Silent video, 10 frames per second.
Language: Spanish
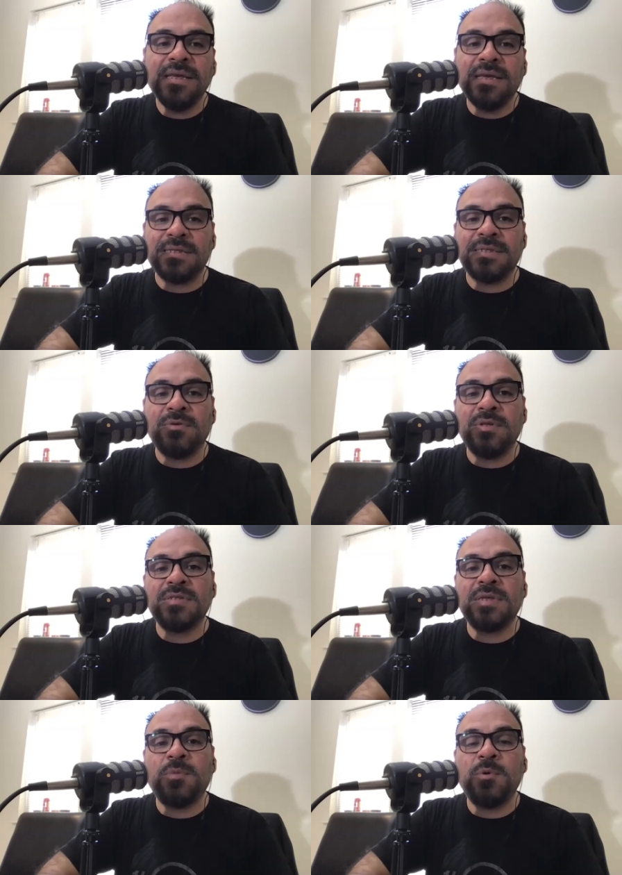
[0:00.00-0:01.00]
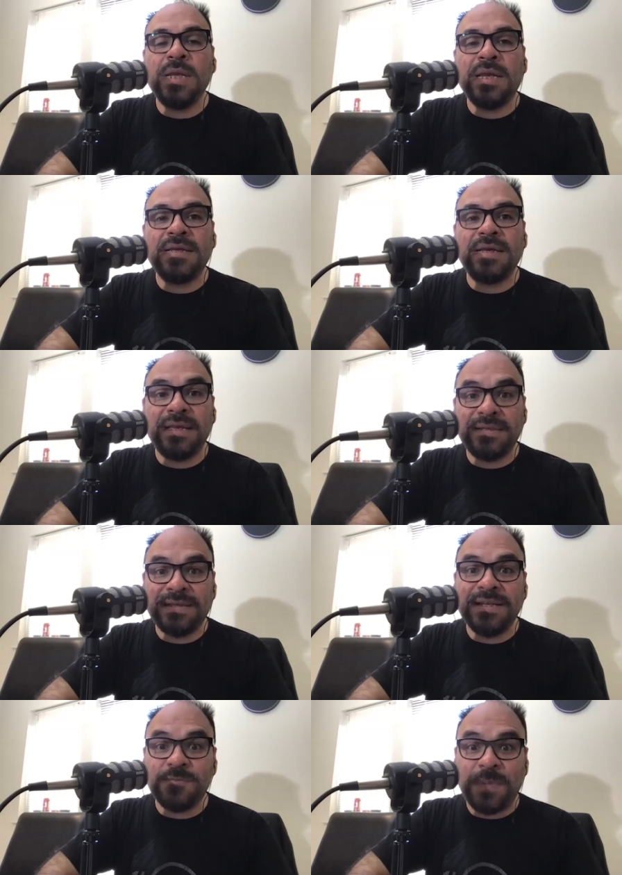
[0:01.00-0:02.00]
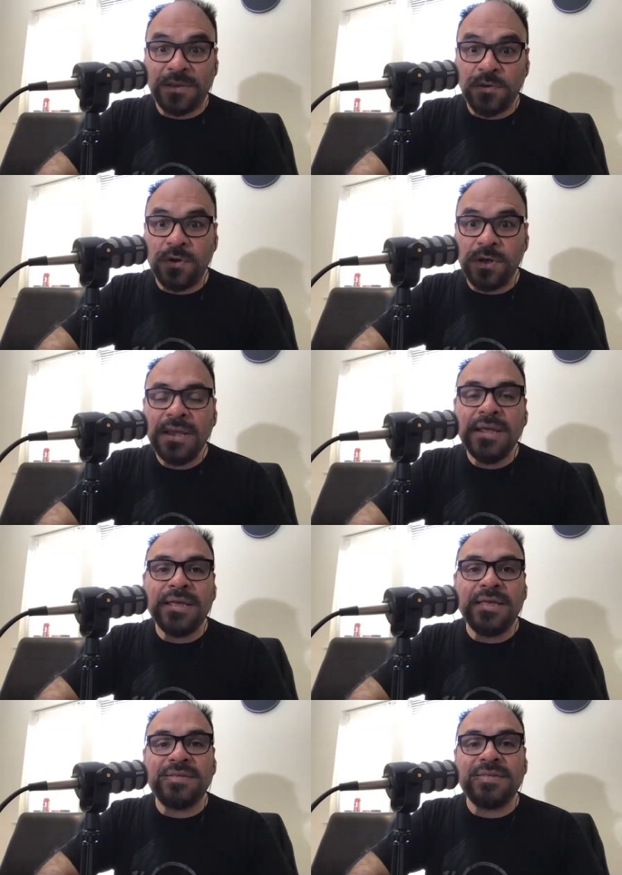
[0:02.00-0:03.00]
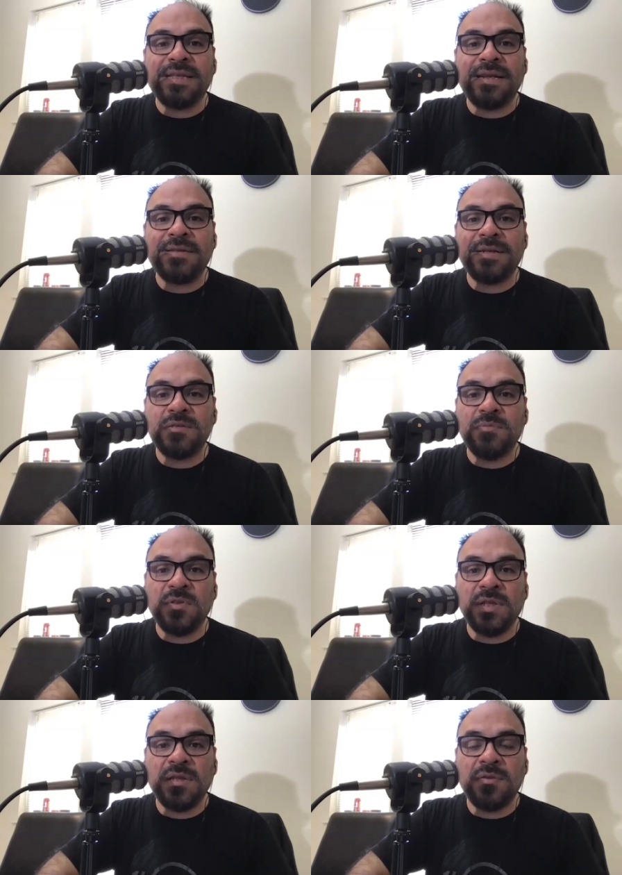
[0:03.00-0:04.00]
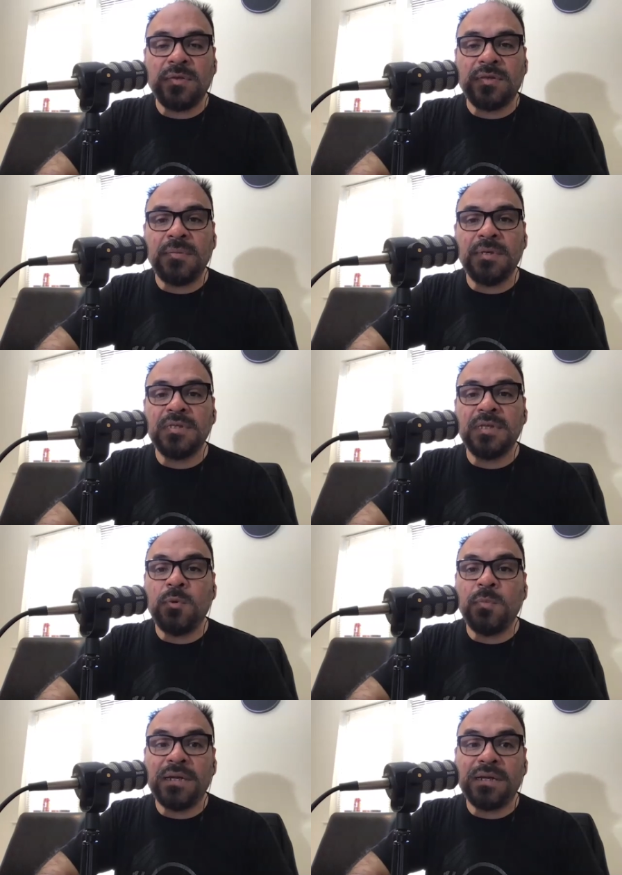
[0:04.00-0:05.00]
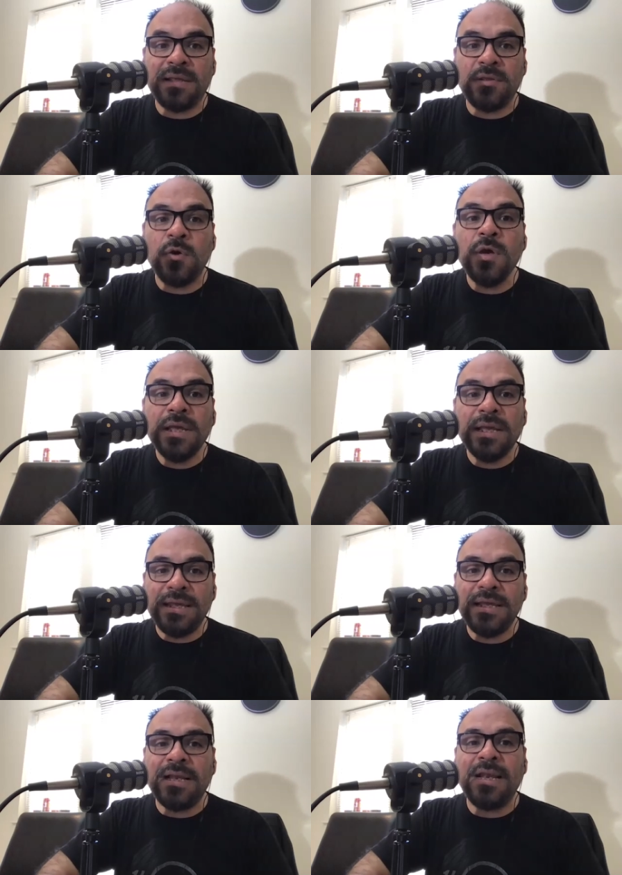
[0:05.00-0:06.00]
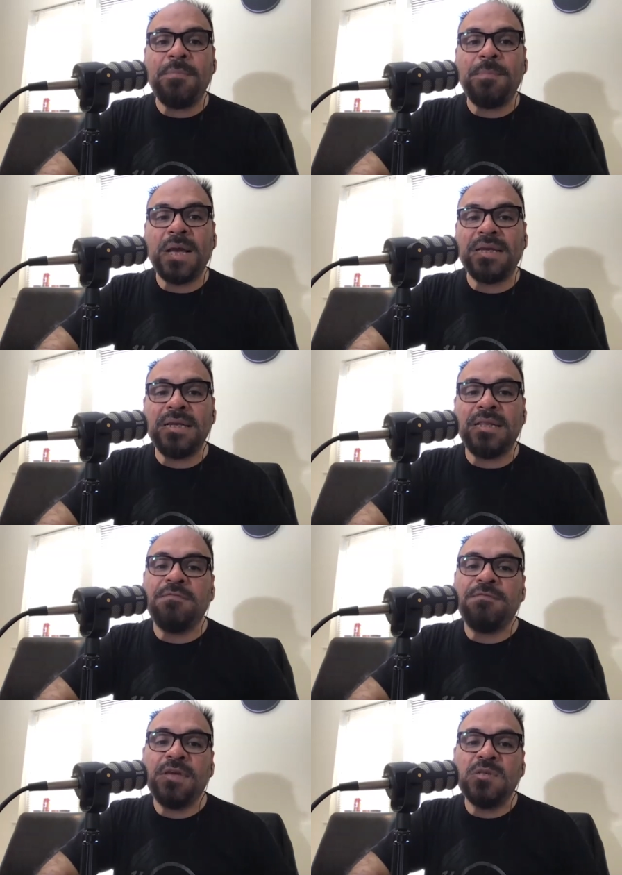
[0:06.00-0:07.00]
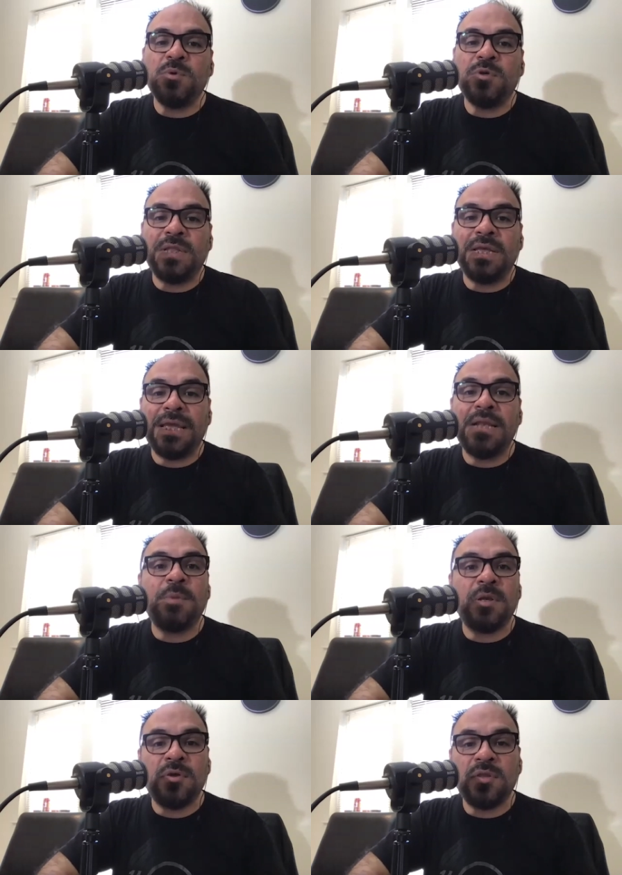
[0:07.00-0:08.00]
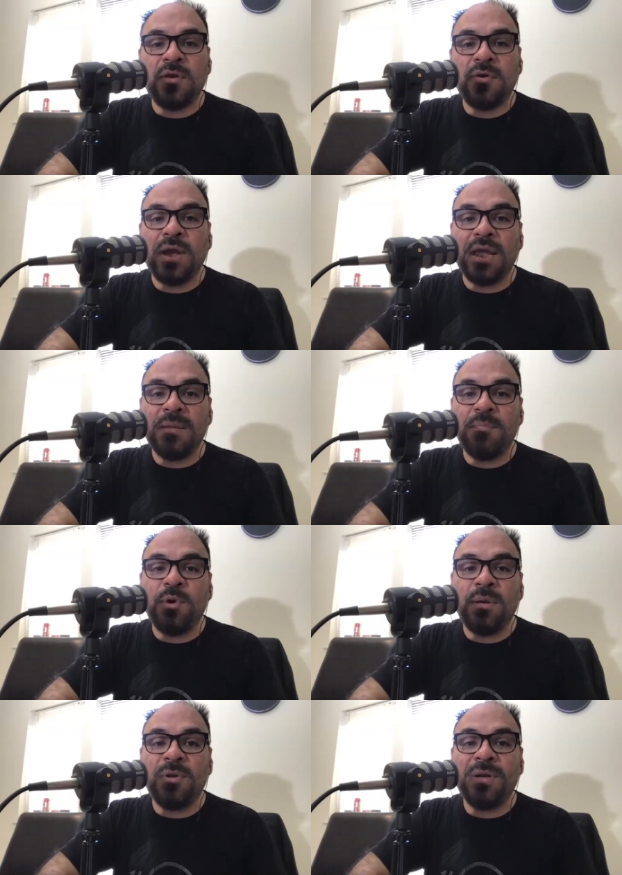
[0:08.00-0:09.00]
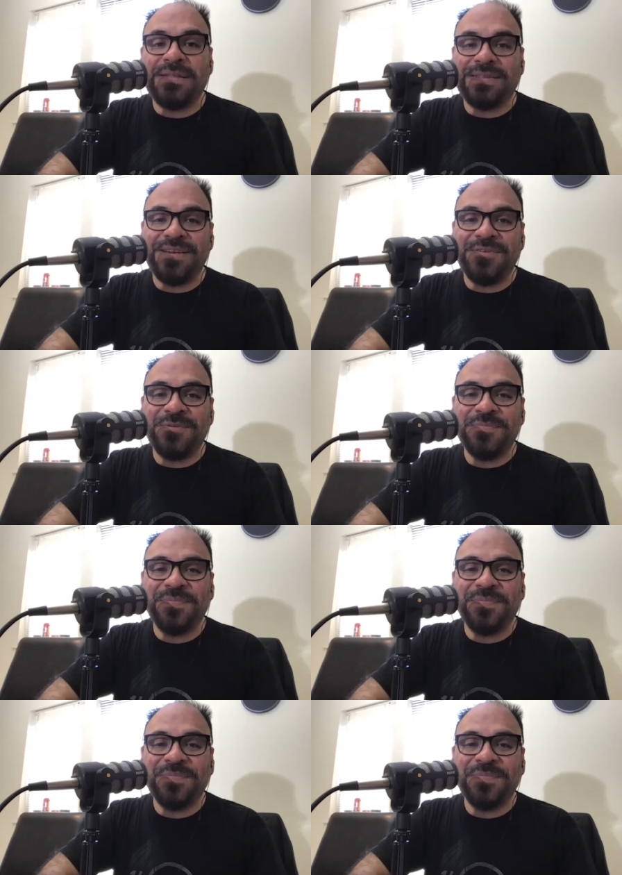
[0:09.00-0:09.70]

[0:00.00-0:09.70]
Esta audiencia pública es en español y se estará transmitiendo a través de Bomba Radio y en la página de Facebook del el periódico El Pueblo Latino.